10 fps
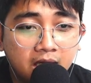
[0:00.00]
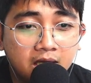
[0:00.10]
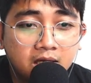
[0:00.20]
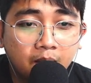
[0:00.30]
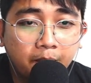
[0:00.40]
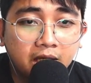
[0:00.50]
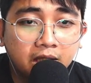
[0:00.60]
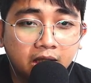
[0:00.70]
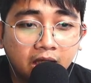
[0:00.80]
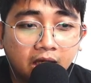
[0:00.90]
sa
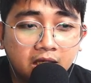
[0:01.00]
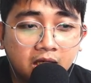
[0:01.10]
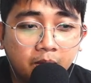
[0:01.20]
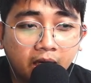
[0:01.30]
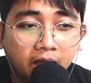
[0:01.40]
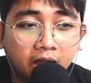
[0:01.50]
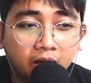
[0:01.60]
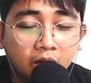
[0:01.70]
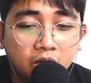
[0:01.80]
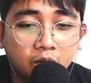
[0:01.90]
palitan guys sa market no.